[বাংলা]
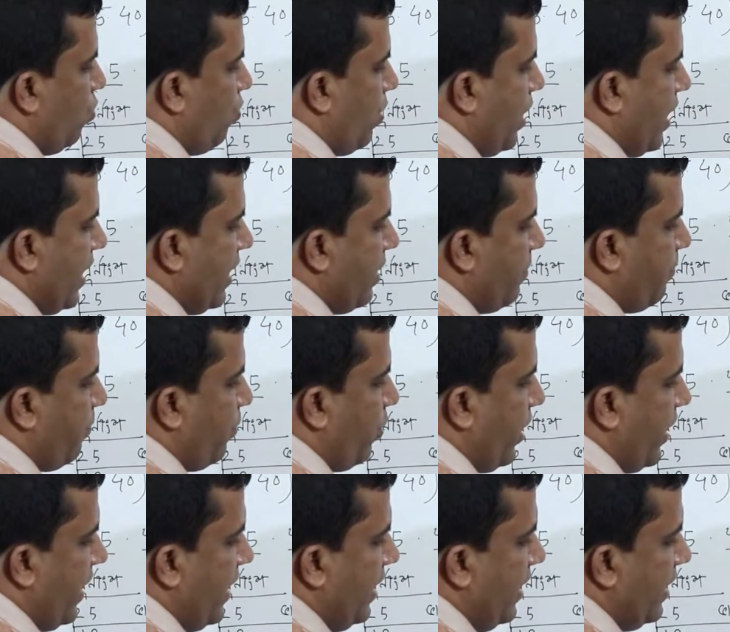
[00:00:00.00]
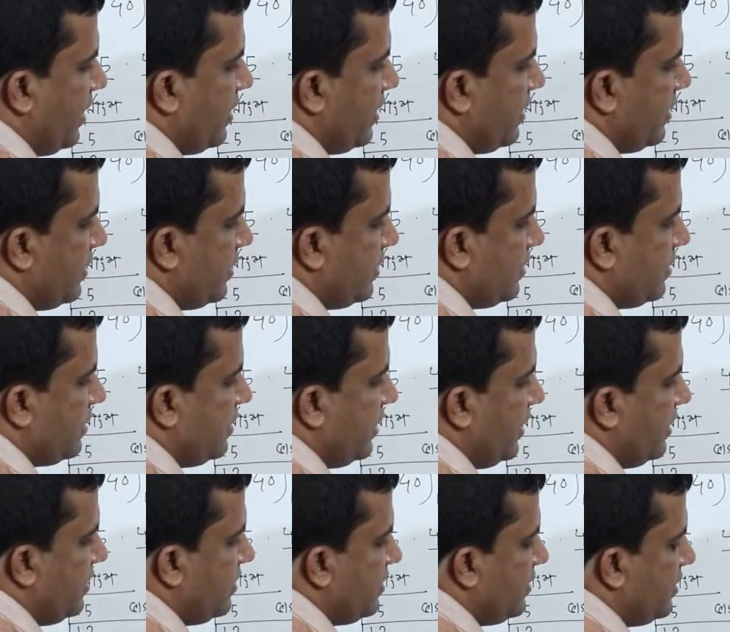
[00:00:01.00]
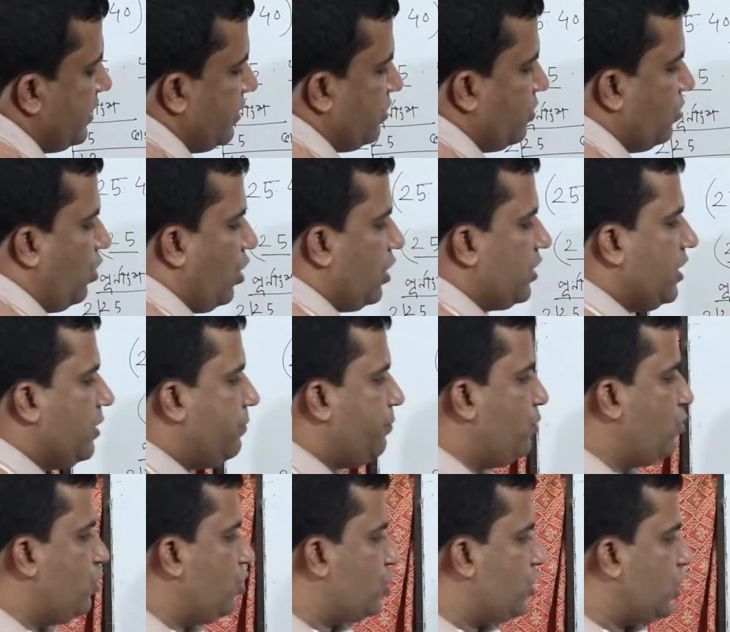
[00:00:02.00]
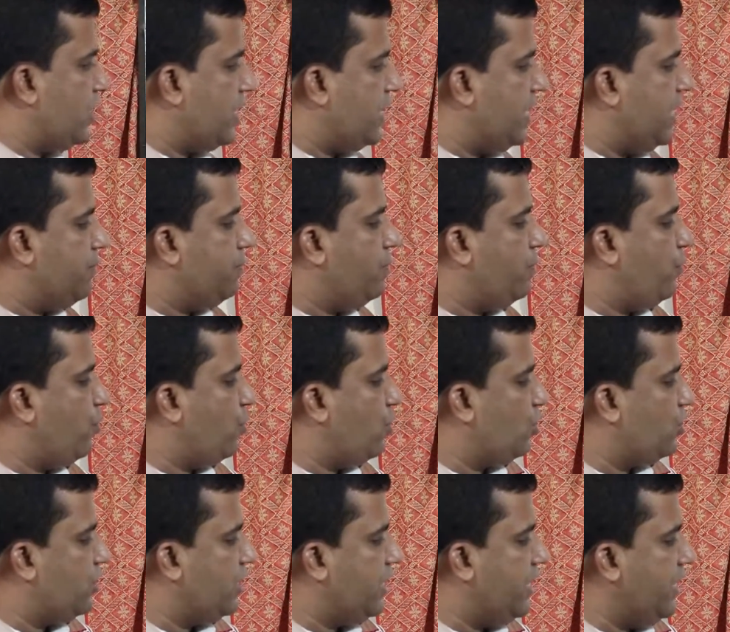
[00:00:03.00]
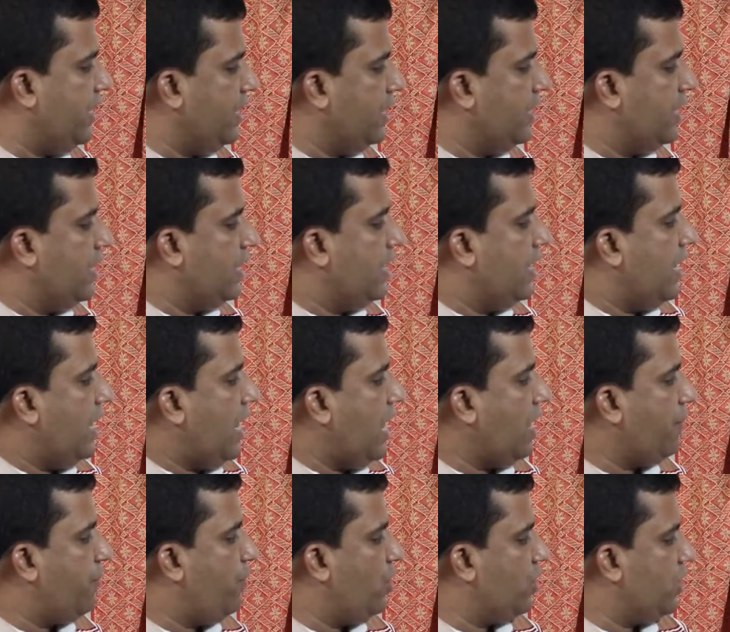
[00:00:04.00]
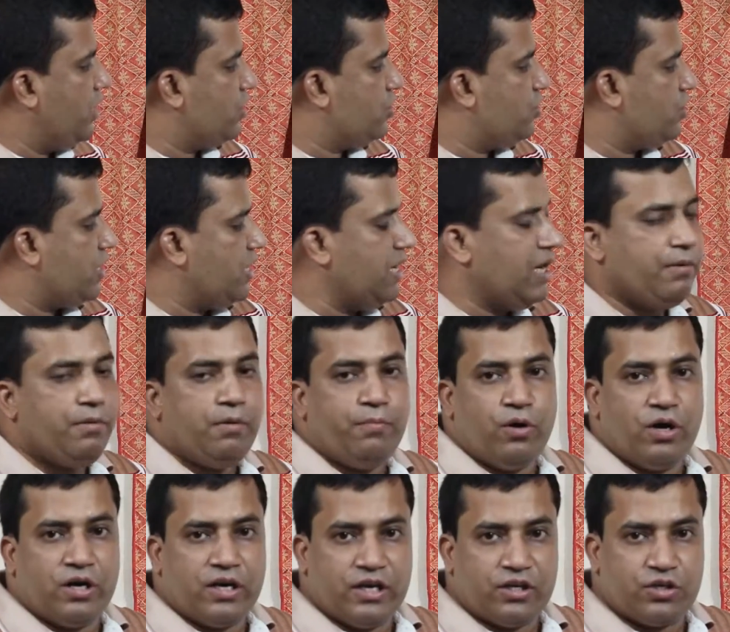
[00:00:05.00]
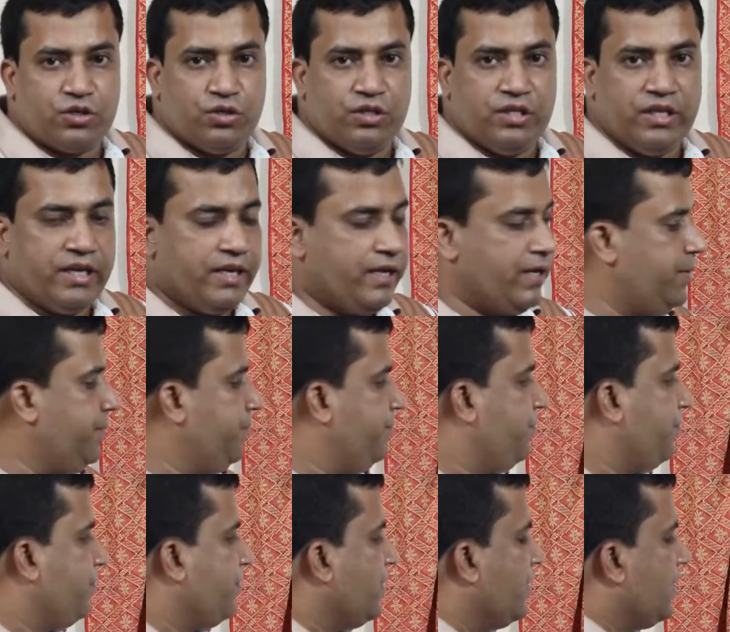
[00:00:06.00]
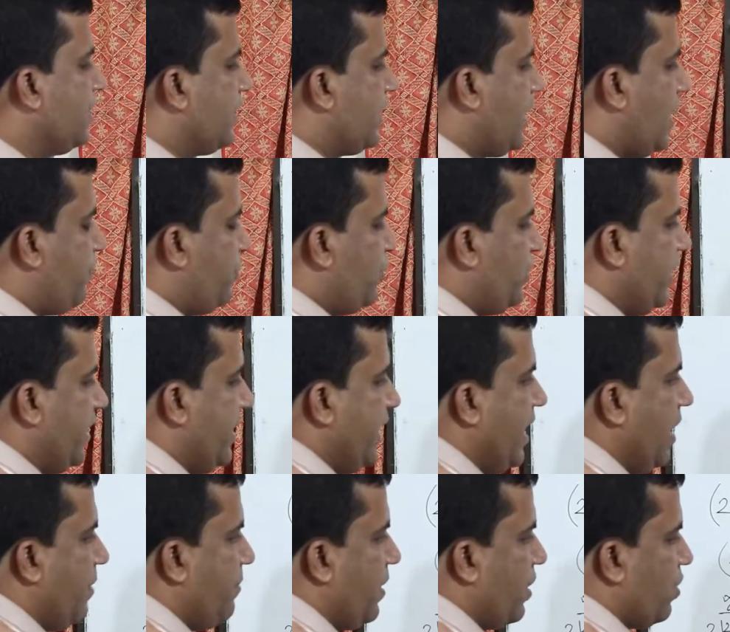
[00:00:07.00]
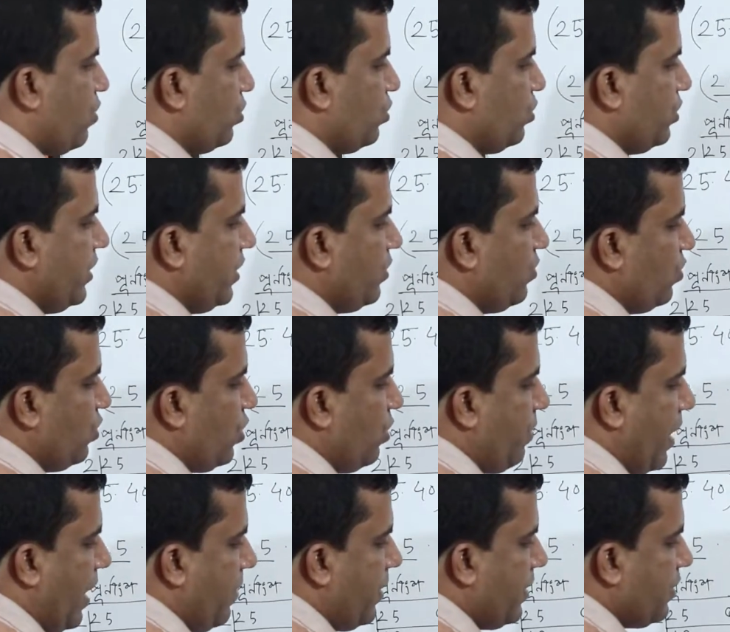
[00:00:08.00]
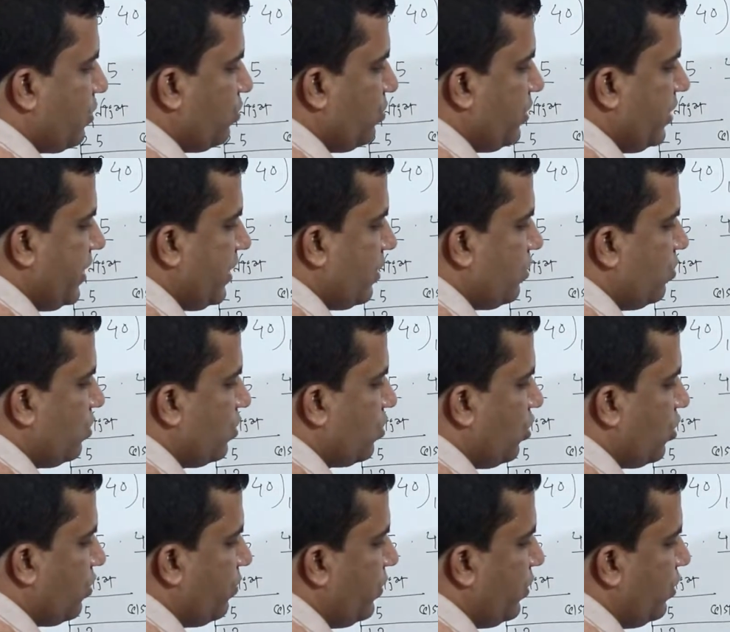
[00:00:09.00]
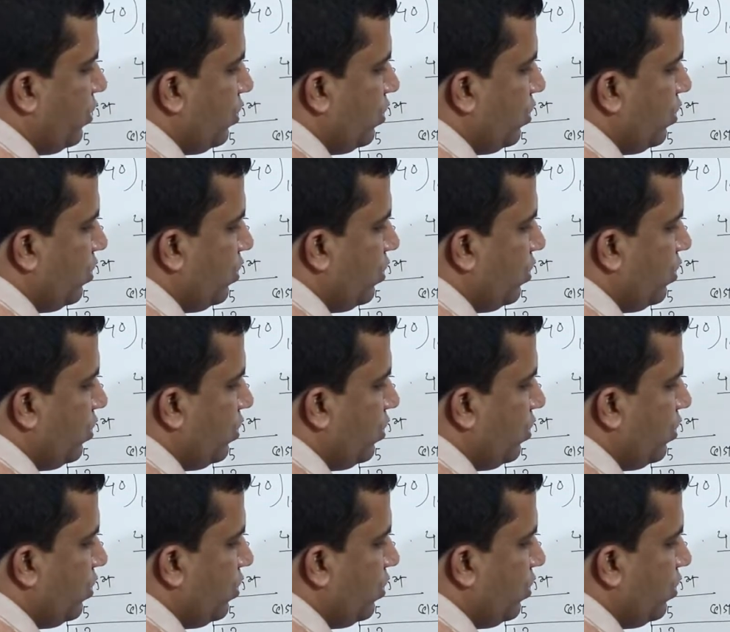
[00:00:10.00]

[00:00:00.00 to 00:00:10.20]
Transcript: ওয়ান পয়েন্ট সিক্স জিরো অর্থাৎ পূর্ণ সংখ্যাটা লিখবো পূর্ণর দিকে আর ভগ্নাংশটা লিখবো ভগ্নাংশের দিকে তারপর দেখি আমরা কত দিয়ে গুণ করবো আবার টু দিয়ে গুণ করব